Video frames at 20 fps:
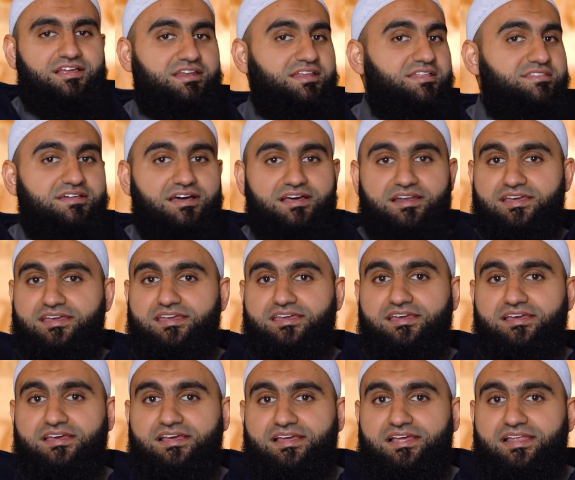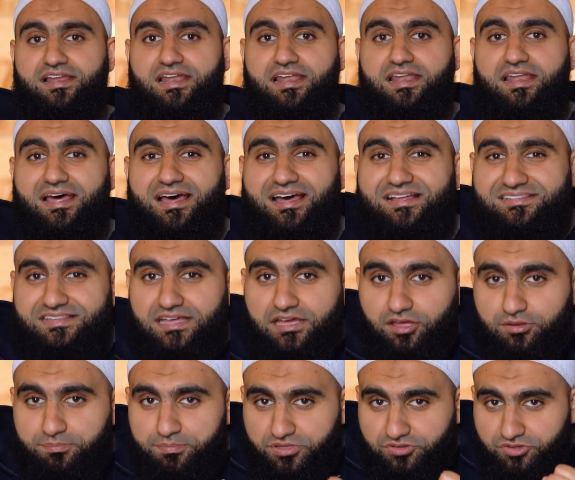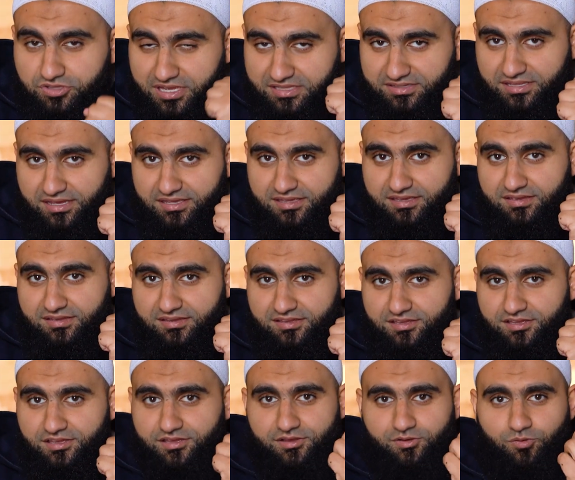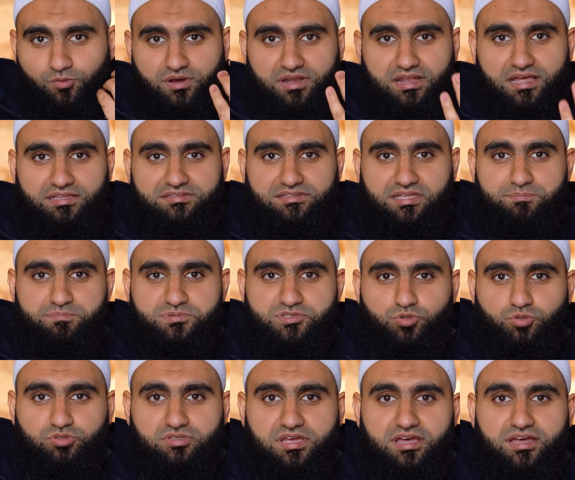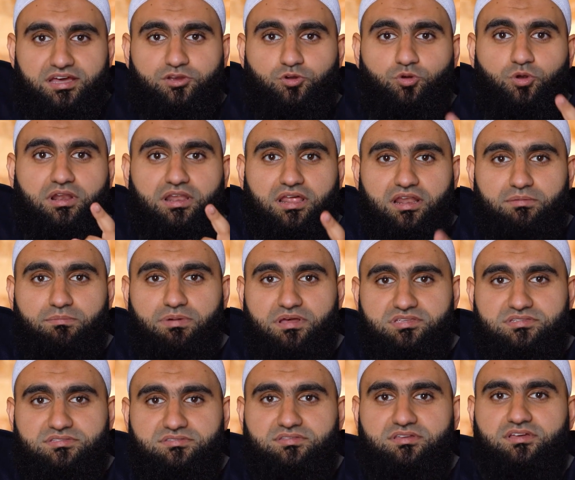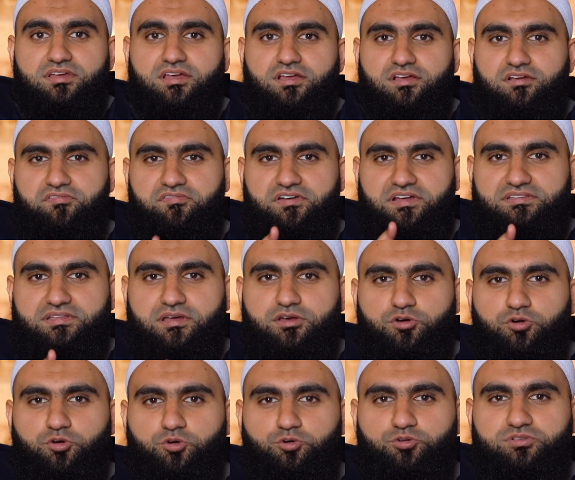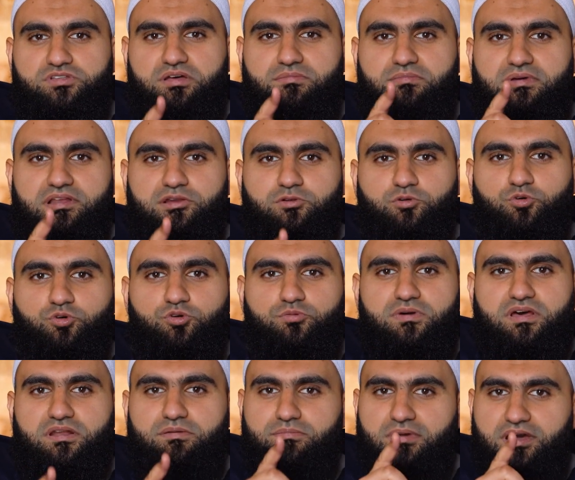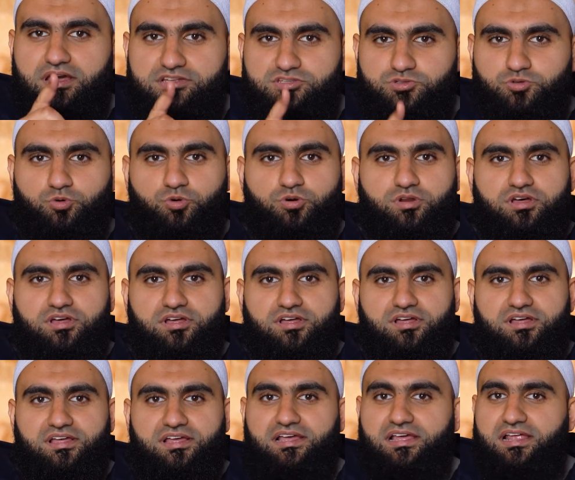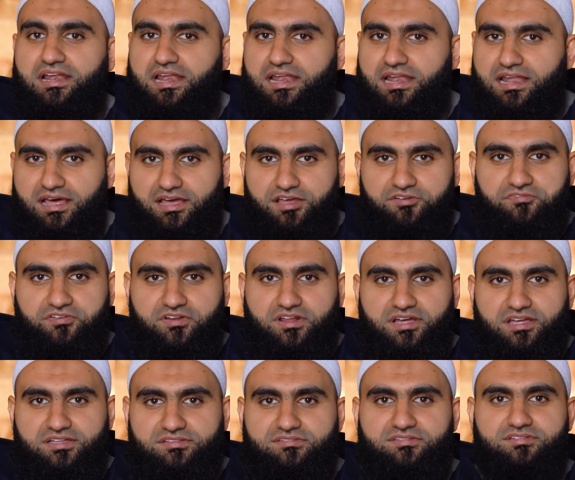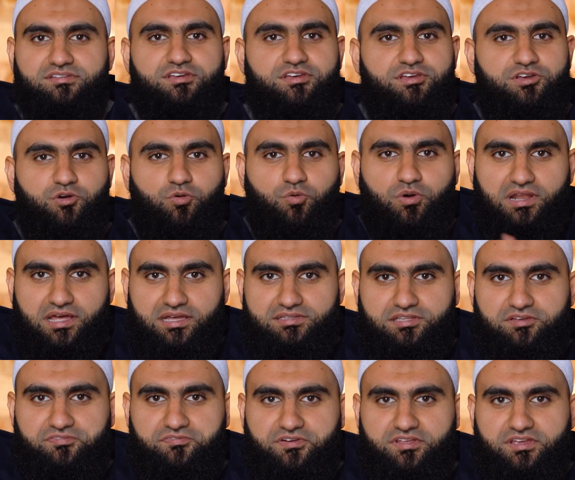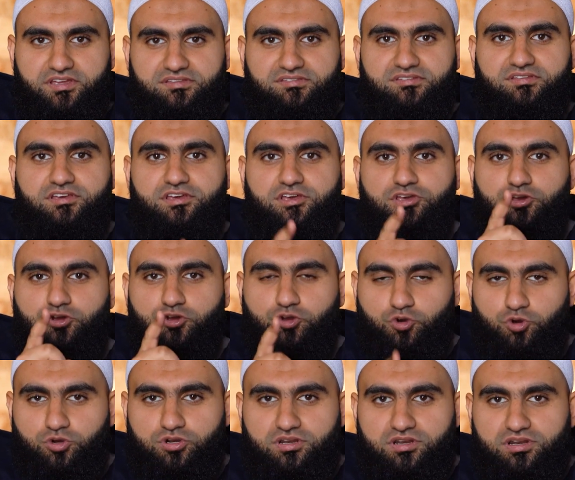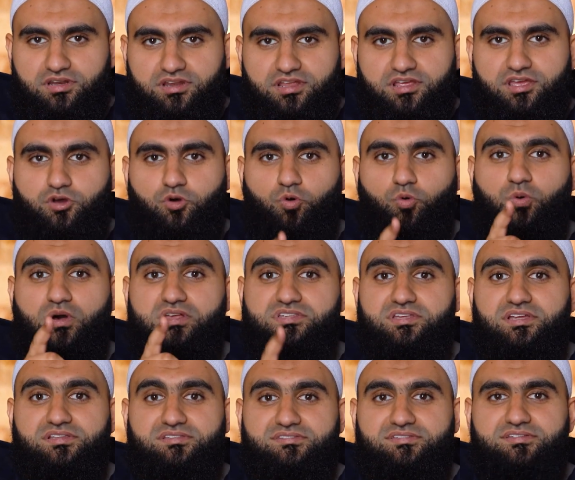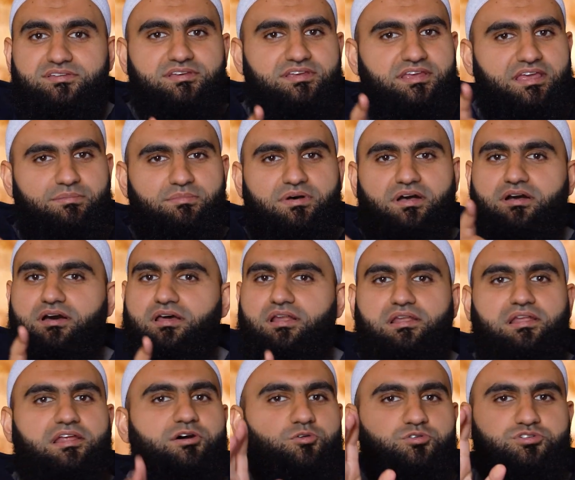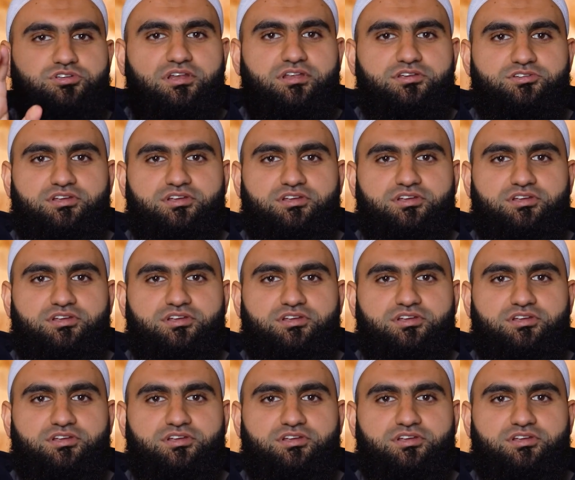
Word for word: لذلك لا تقبض يدك ولا تبسطها كل البسط فتقعد ملوما محسورا لا إفراط ولا تفريط كن وسط كما قال الله جل